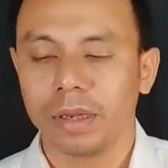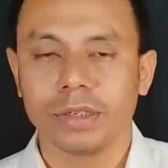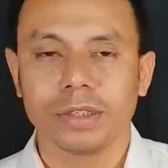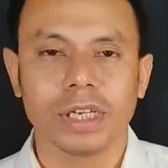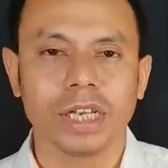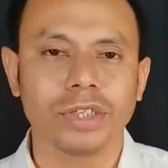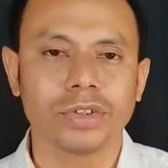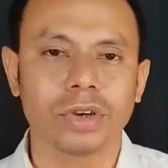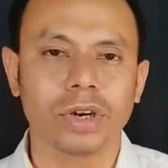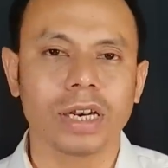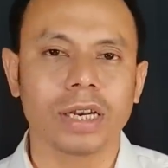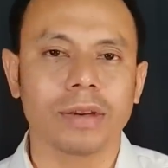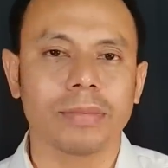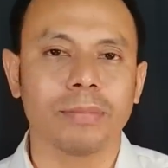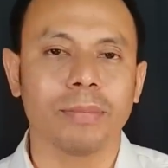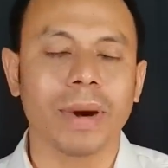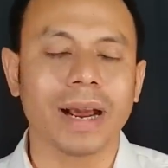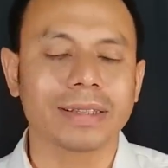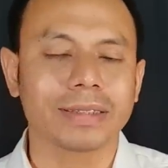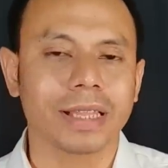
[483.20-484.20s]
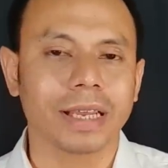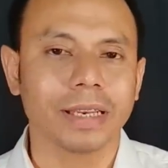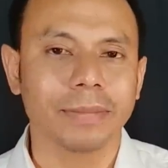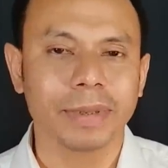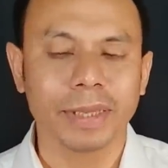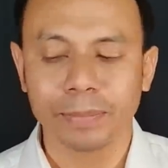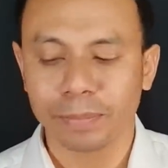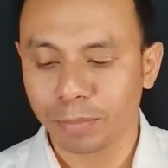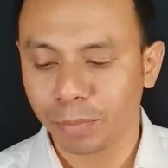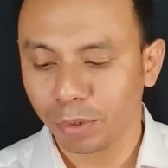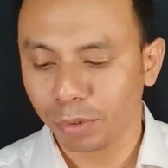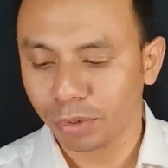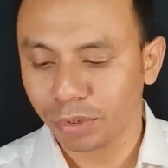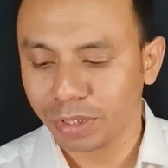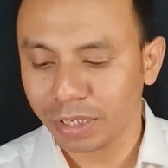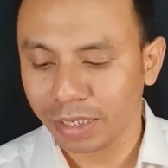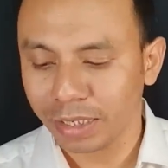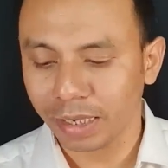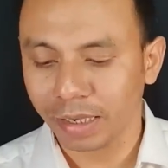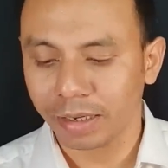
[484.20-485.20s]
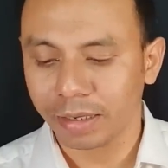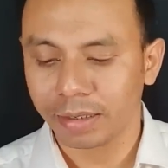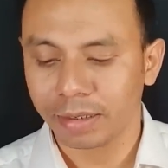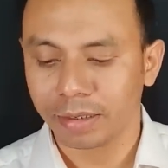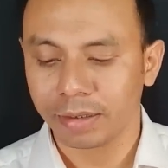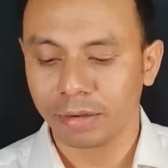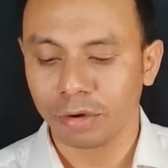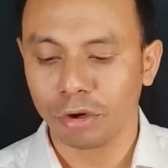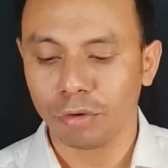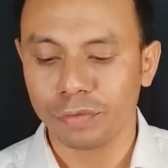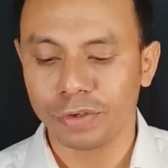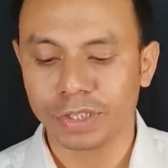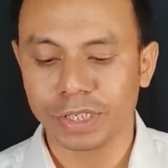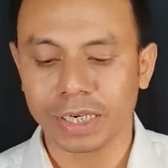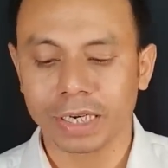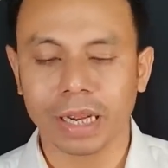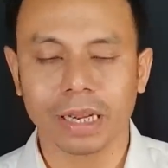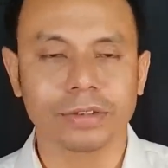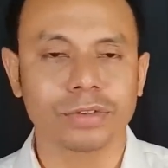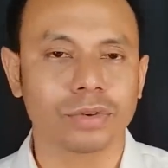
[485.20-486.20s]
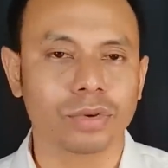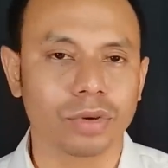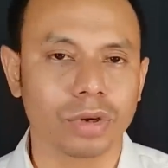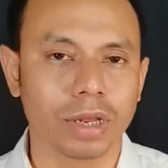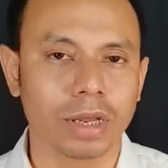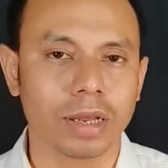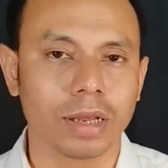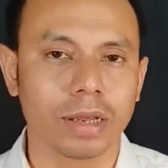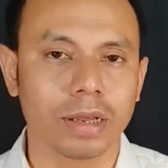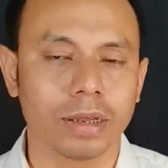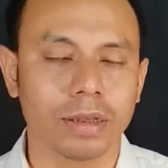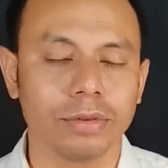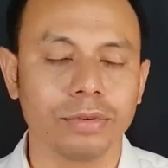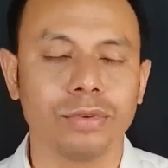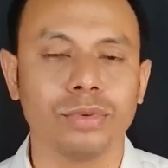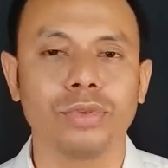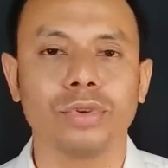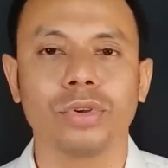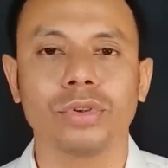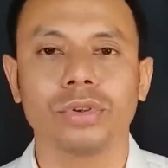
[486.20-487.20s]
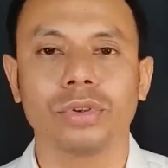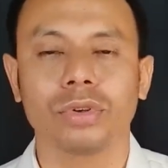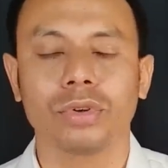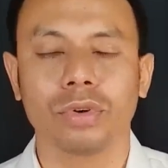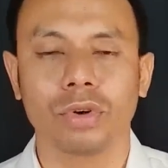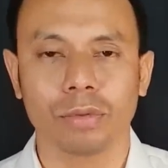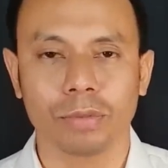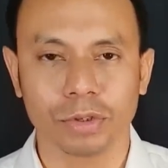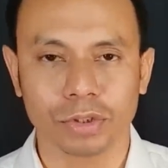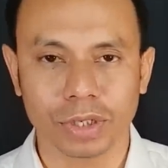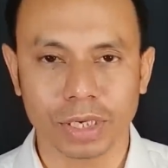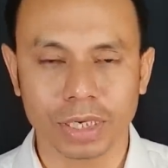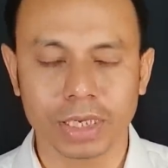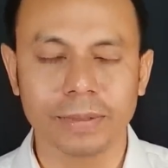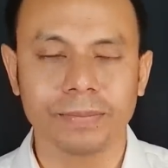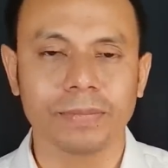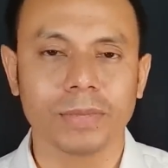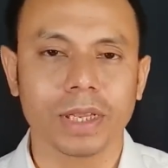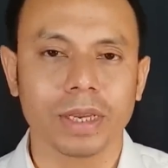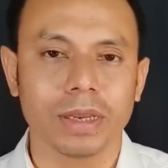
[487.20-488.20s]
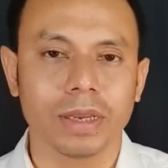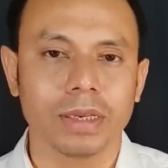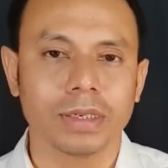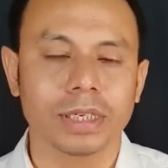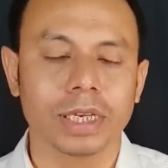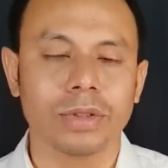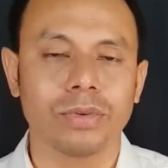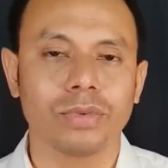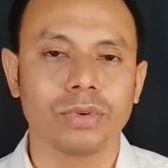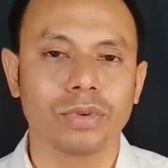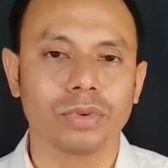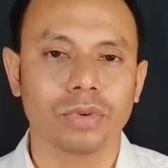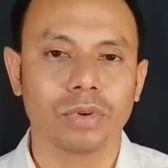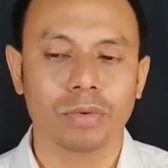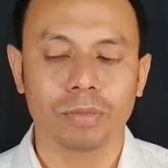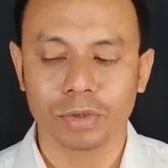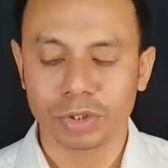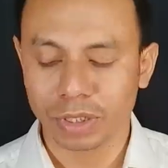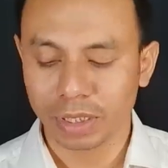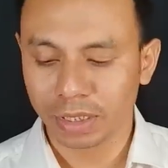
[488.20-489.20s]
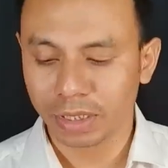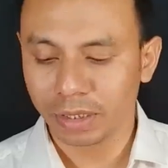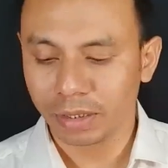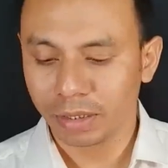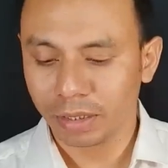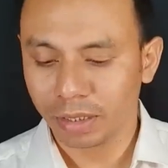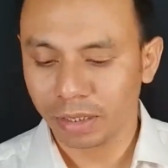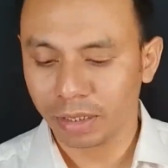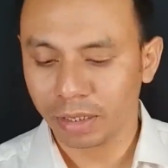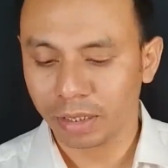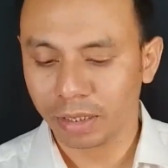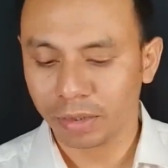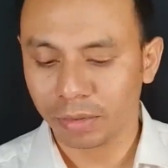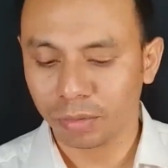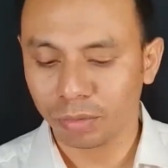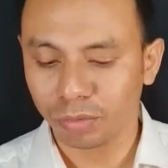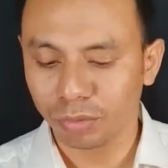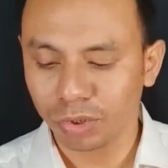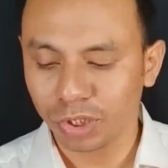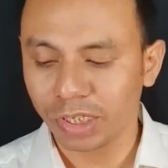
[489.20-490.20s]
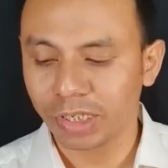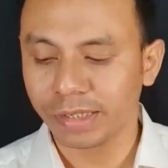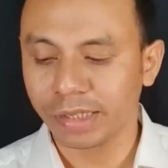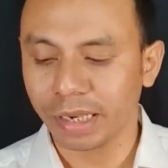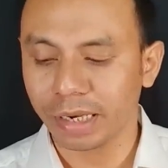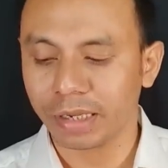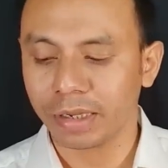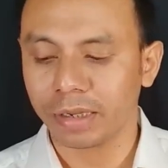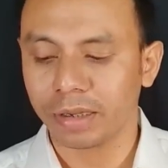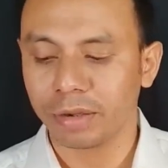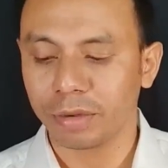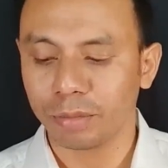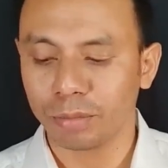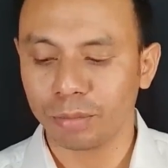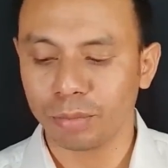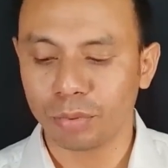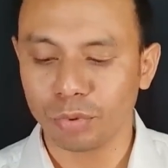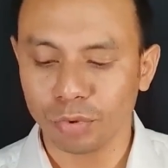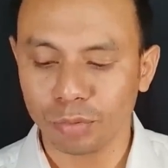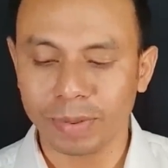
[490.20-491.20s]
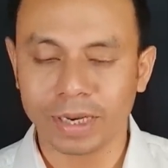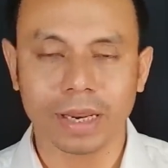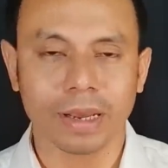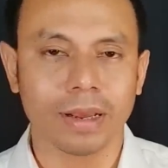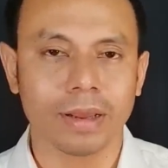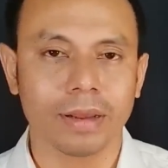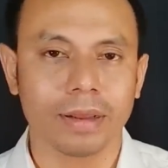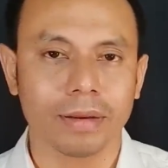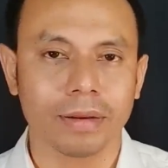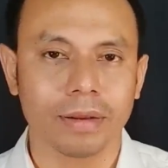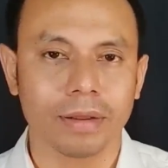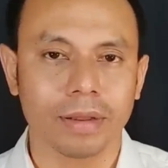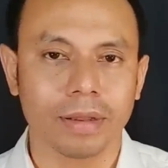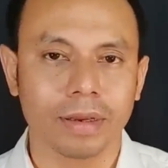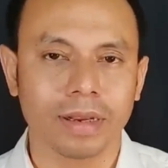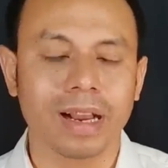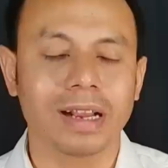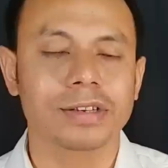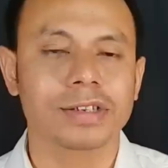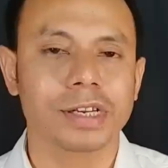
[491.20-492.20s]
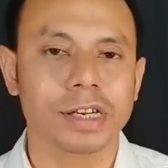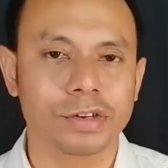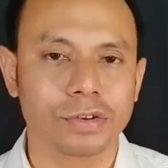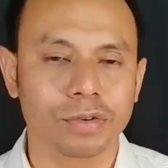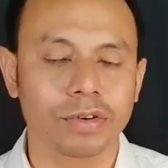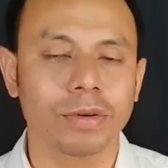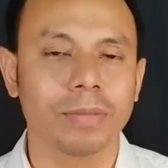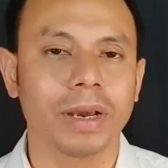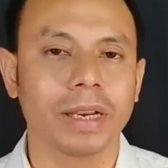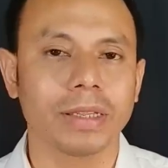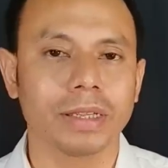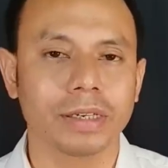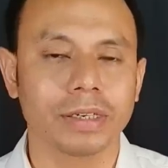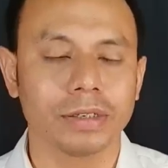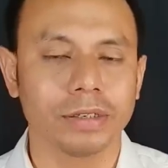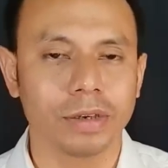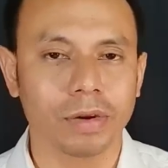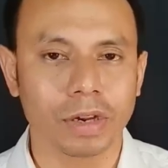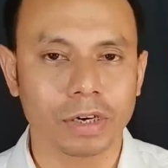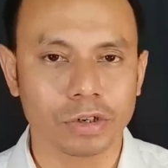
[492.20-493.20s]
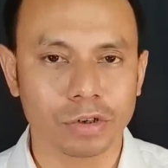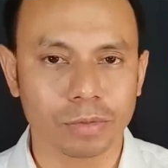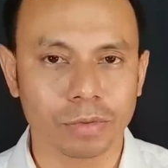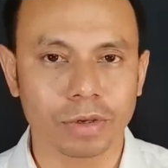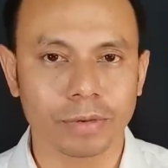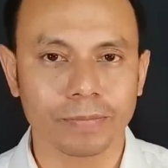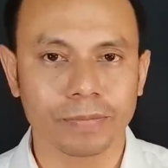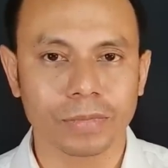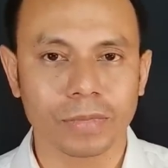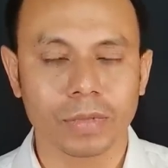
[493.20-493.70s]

শিলচরের বার্তালিপি পত্রিকার অফিসে কাজ করা দুজন কর্মচারী সেই দুজন কর্মচারী উনত্রিশ তারিখ ভোরবেলা কাজ শেষ করে বাড়িতে যাওয়ার সময়